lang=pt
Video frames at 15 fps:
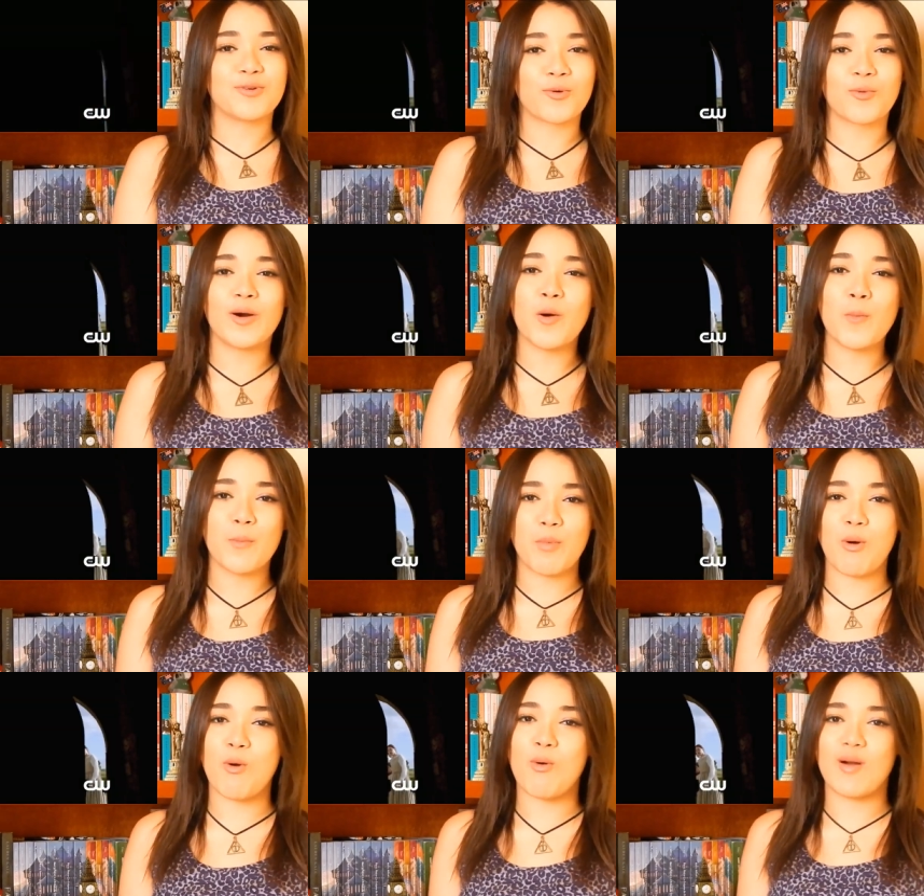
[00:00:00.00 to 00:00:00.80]
o quão
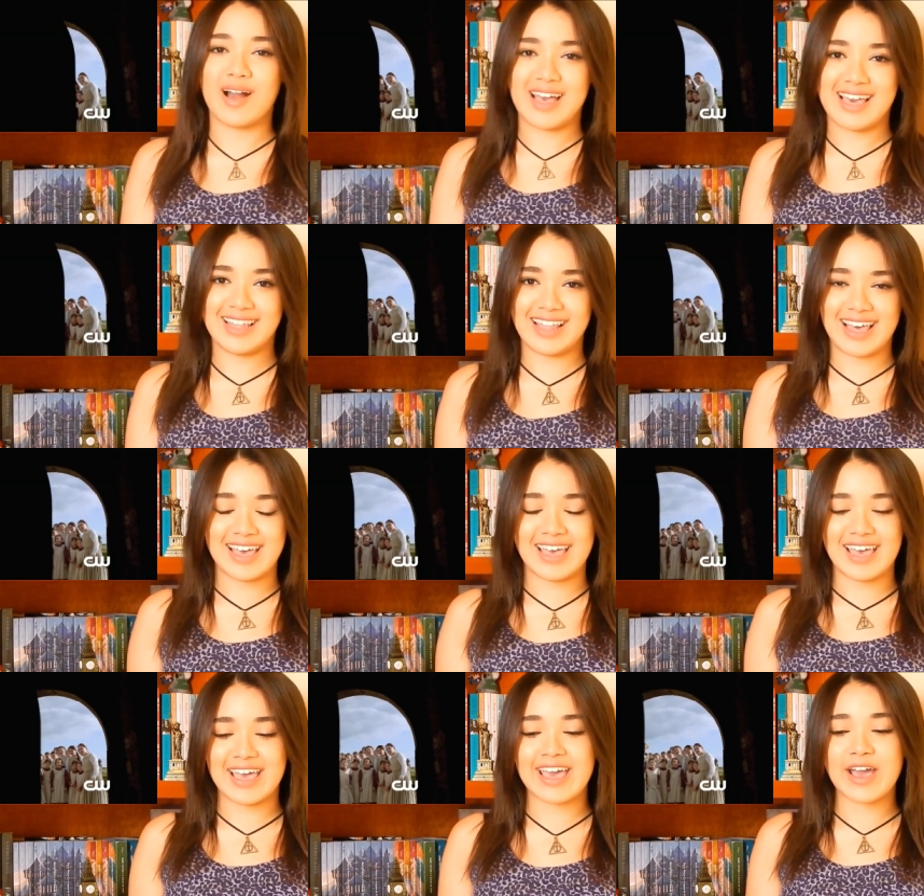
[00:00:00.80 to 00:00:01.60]
boa ela
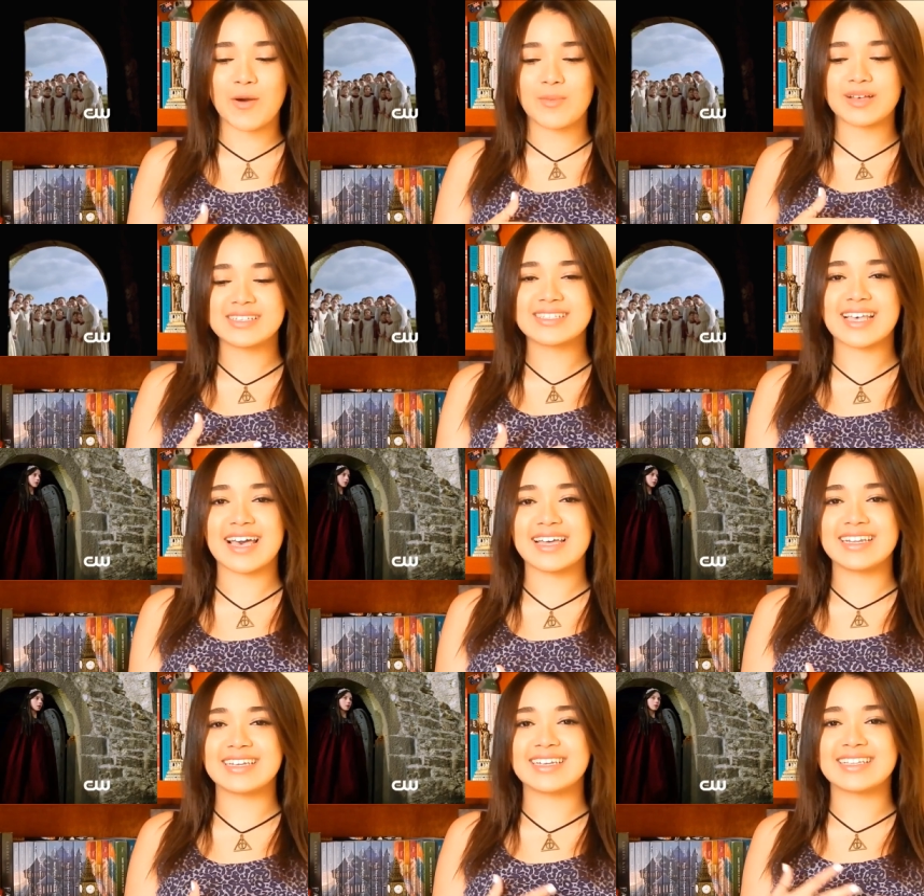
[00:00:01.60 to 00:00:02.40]
é. É uma
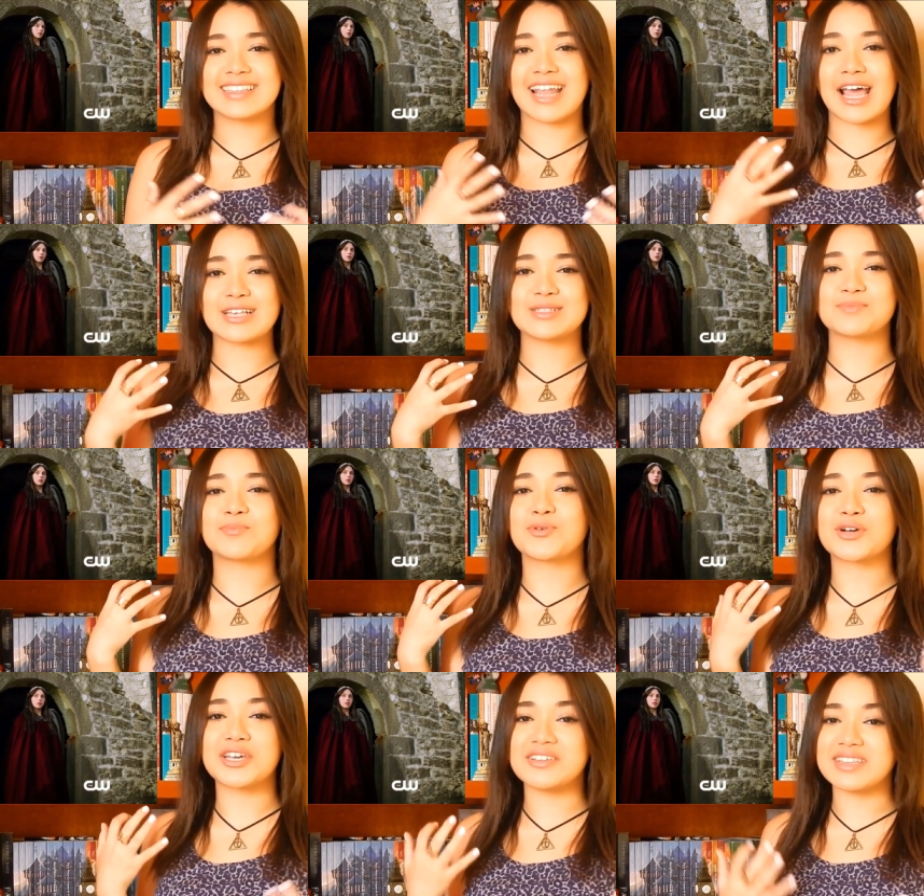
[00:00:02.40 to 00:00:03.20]
série que traz um
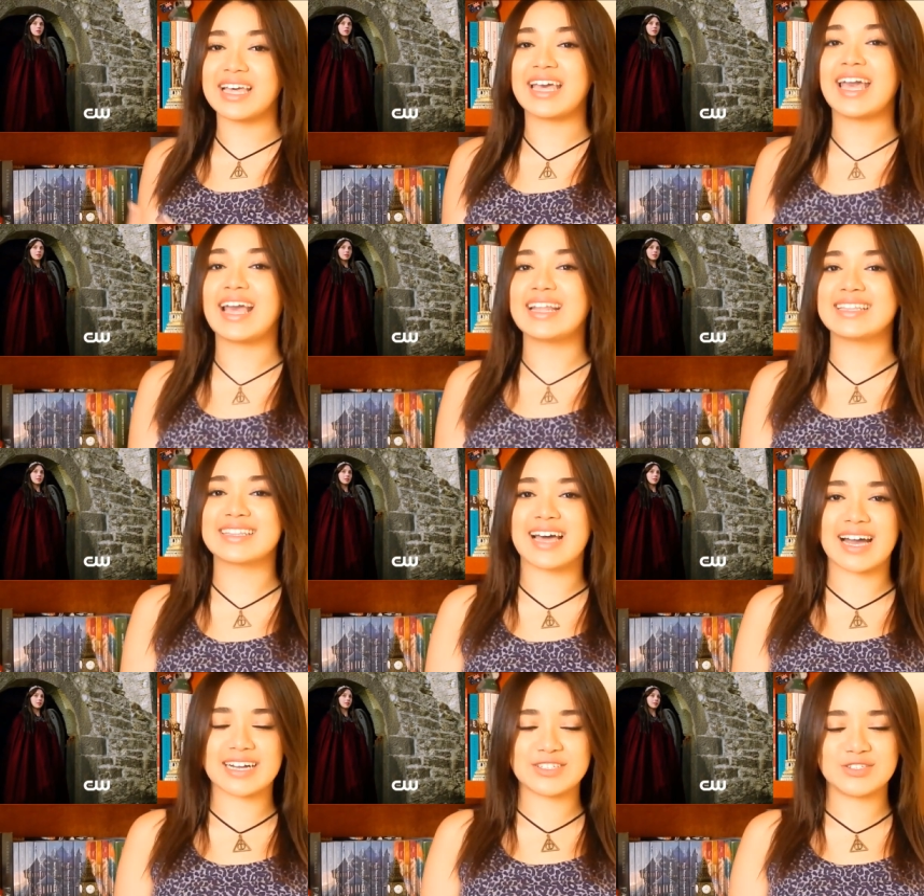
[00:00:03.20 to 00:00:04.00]
pouquinho da
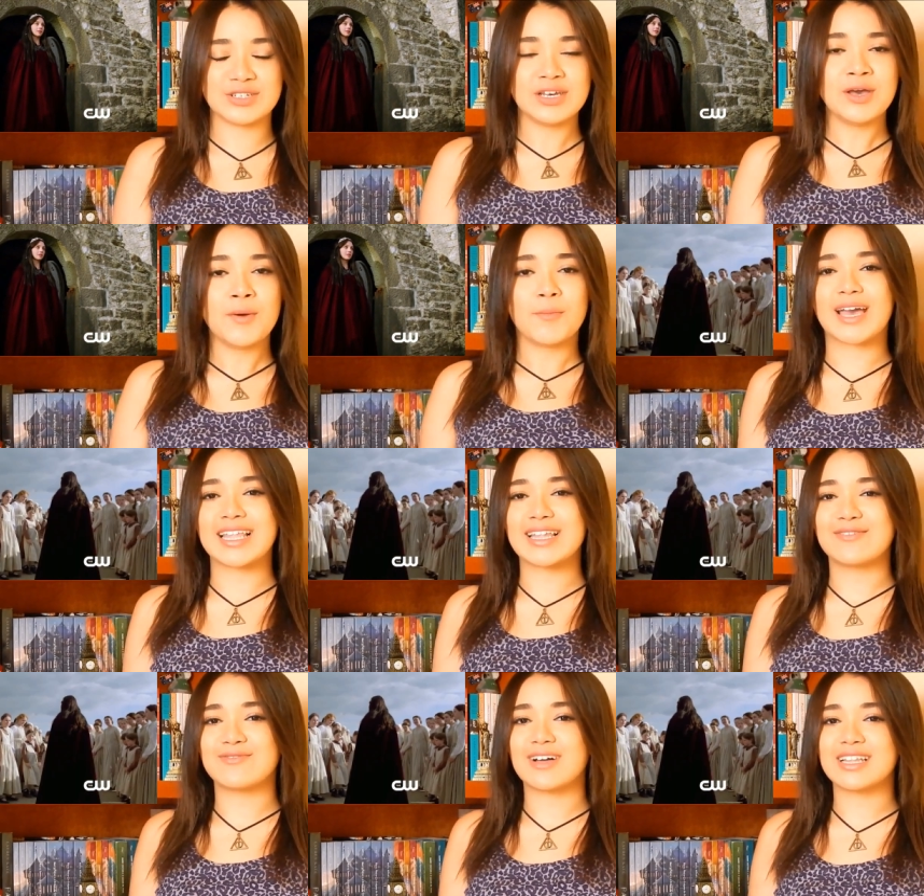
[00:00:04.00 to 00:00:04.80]
realidade, porque
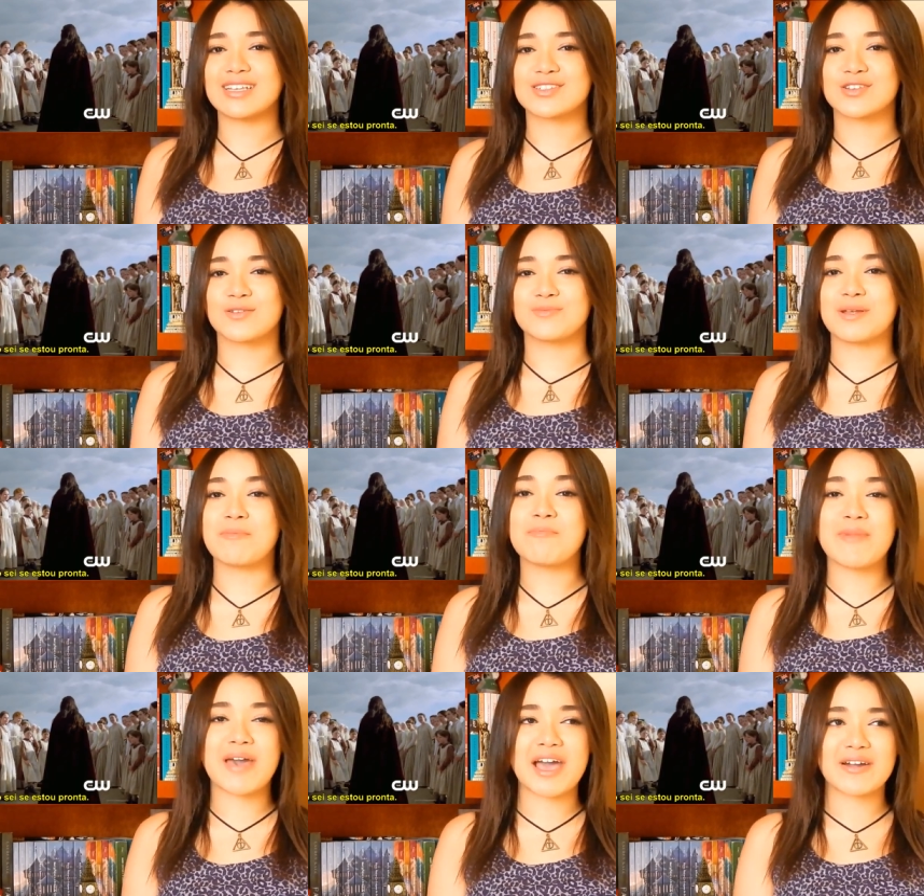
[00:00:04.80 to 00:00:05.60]
ela fala sobre a
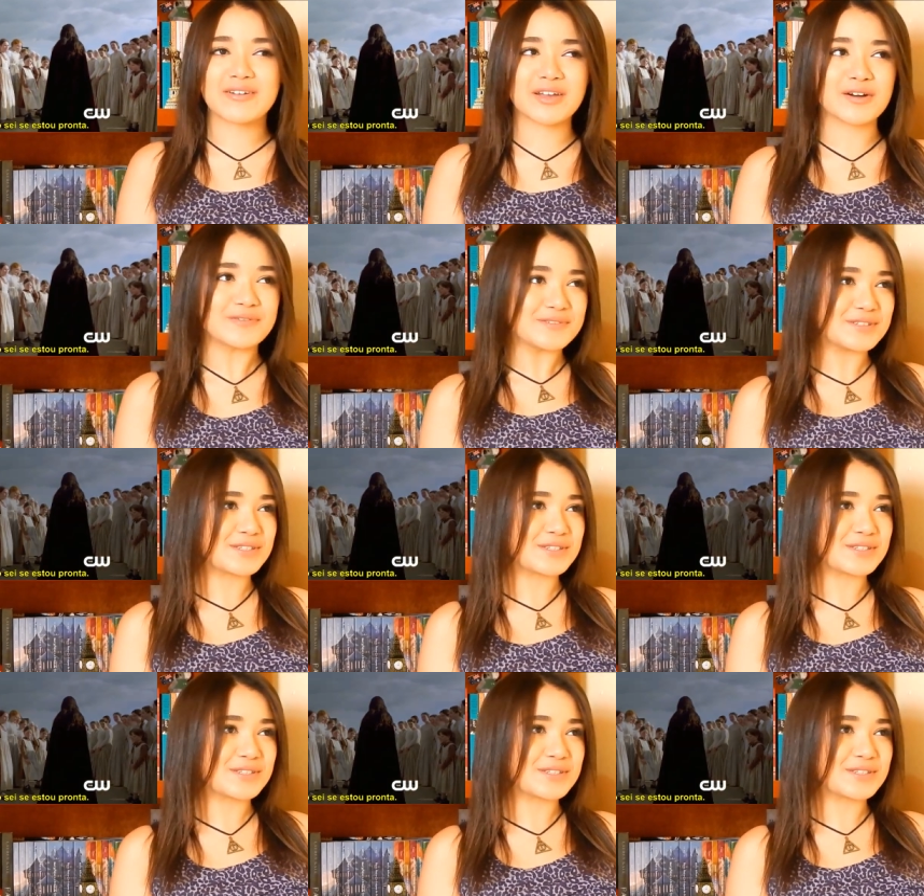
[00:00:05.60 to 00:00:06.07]
Mary of